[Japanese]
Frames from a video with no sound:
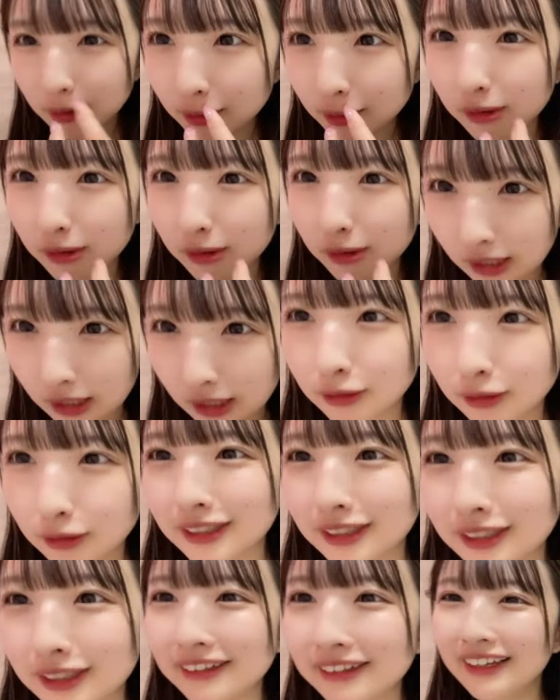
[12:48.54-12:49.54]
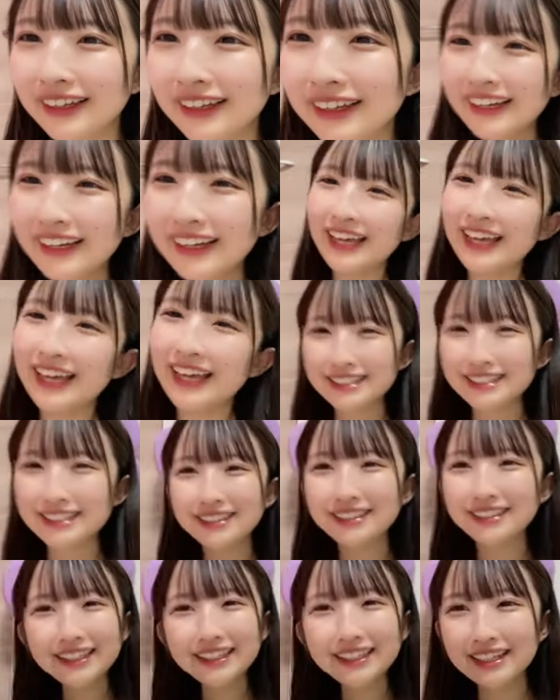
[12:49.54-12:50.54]
そうくまちゃんに反応され
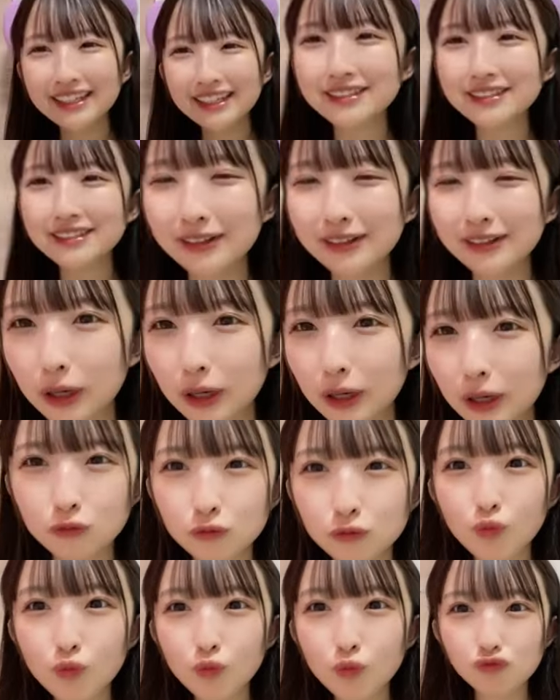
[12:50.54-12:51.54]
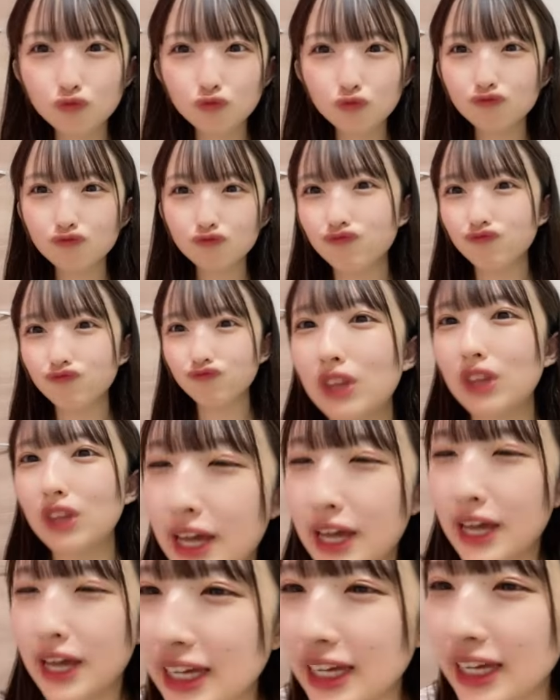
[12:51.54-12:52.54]
そうなんですくまちゃん
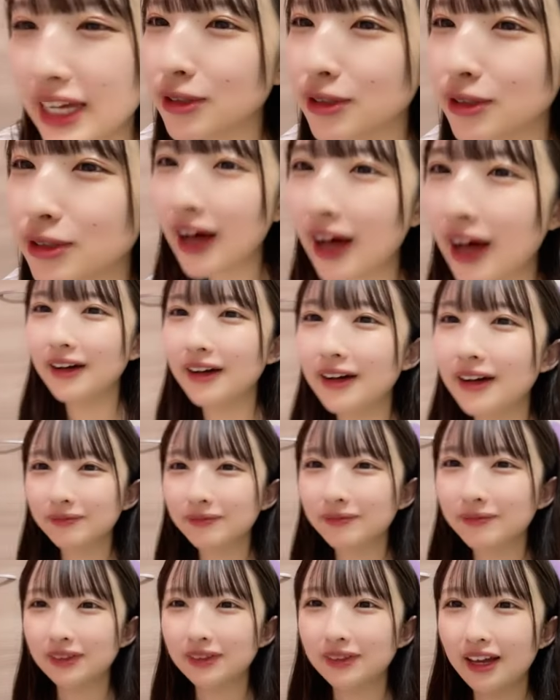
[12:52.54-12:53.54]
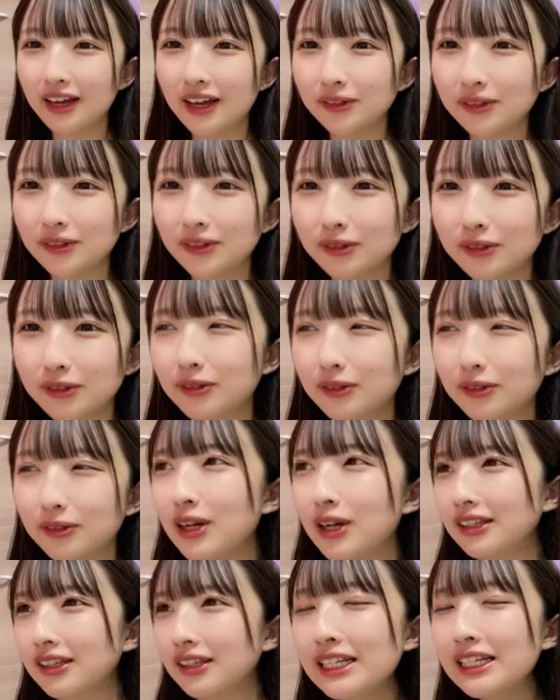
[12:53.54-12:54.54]
さんちゃんみれいちゃんとか
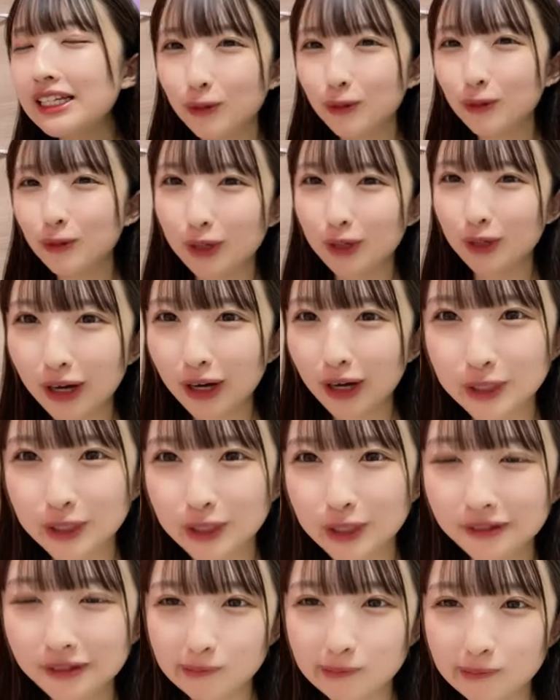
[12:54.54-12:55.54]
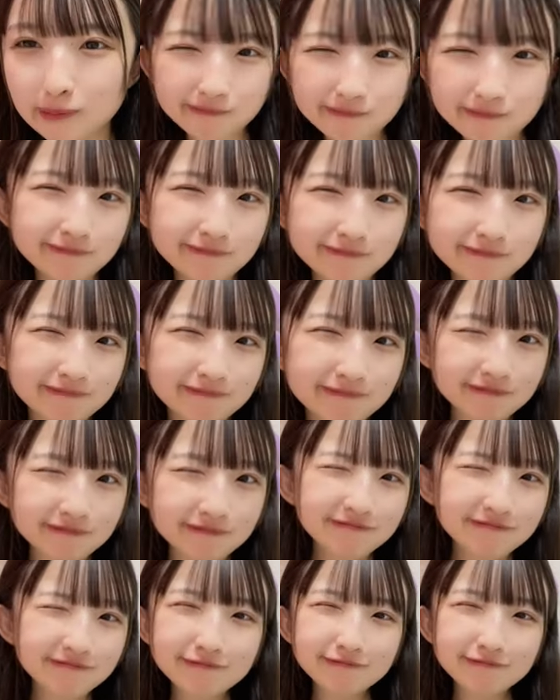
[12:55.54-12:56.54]
あとピンク系も多い
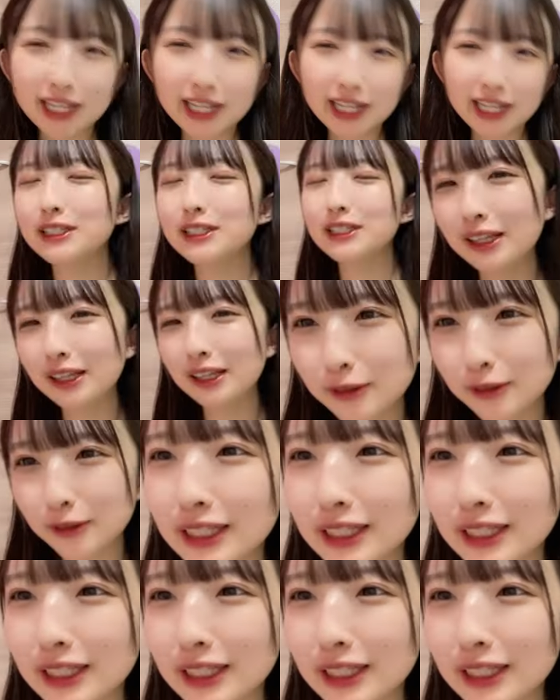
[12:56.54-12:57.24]
じゃないですか